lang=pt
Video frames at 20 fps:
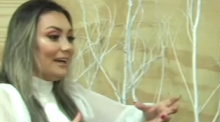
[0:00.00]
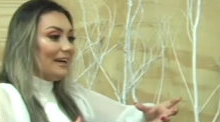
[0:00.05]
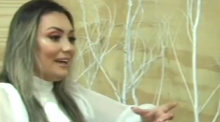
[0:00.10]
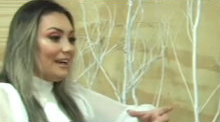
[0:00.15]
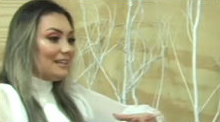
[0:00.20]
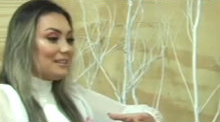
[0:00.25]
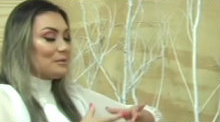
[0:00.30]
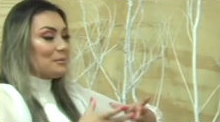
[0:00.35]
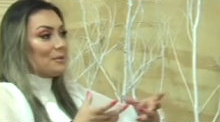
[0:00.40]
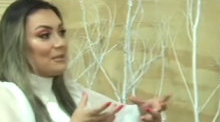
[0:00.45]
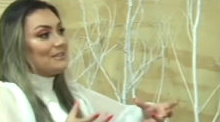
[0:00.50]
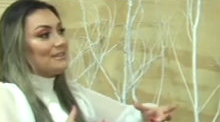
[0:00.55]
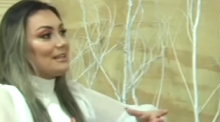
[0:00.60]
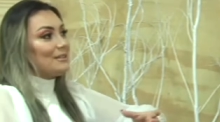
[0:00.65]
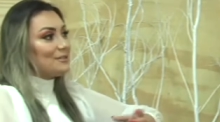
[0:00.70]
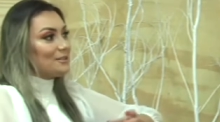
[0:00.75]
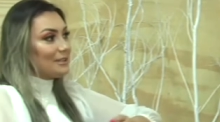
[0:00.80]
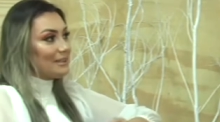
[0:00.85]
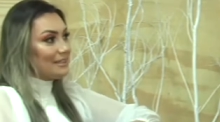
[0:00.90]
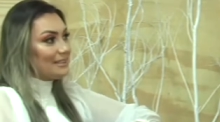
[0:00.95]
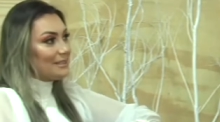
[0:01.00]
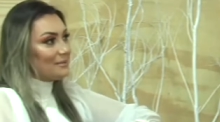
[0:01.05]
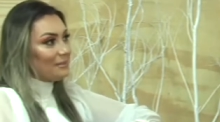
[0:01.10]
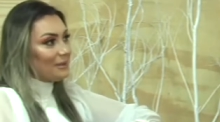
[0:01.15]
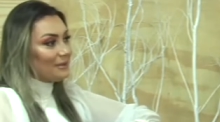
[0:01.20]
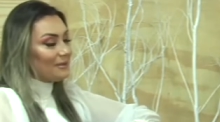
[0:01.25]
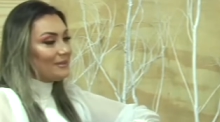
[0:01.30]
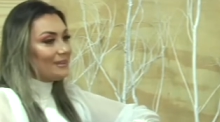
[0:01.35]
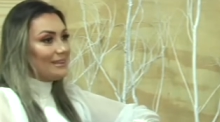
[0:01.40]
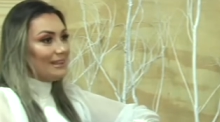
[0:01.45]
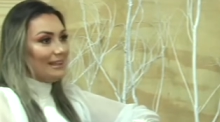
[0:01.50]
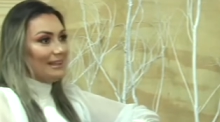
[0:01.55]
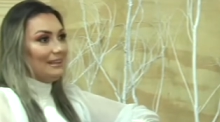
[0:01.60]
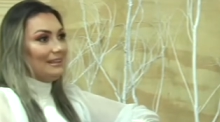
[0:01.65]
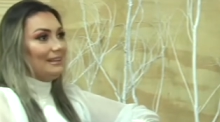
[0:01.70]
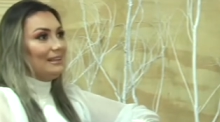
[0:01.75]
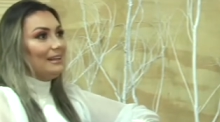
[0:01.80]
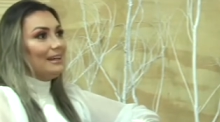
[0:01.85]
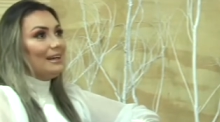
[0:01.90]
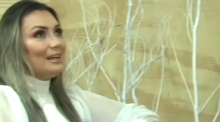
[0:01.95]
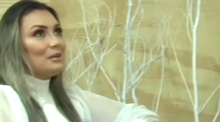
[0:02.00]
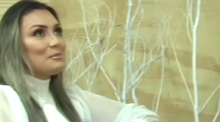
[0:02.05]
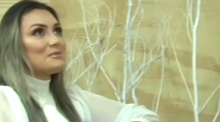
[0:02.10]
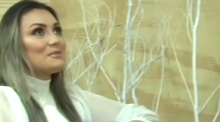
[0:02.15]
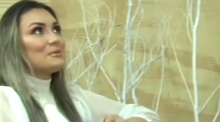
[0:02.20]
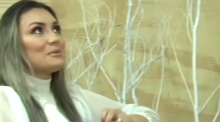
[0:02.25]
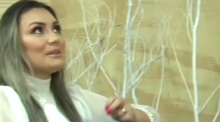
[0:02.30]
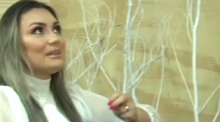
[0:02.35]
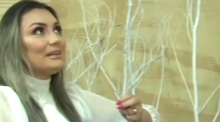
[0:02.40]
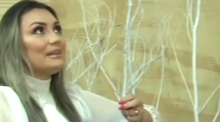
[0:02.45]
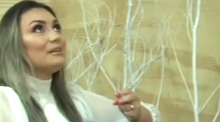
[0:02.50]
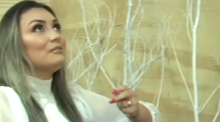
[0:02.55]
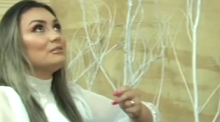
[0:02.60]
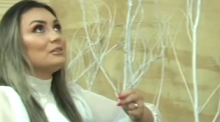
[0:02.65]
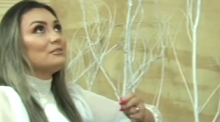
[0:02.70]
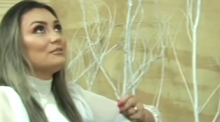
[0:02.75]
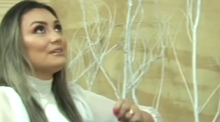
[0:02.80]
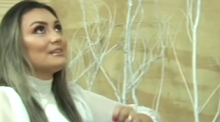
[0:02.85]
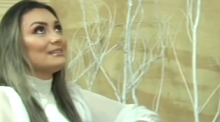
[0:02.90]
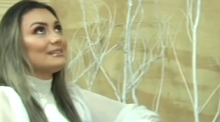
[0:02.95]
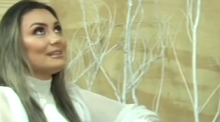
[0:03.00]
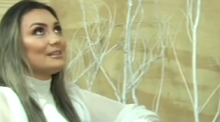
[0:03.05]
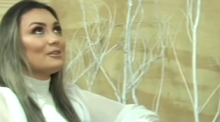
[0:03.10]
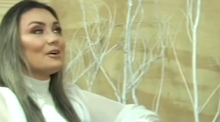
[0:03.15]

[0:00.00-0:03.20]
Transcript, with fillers: esse processo de crescimento dele. Eu pensei, o que, que eu vou fazer?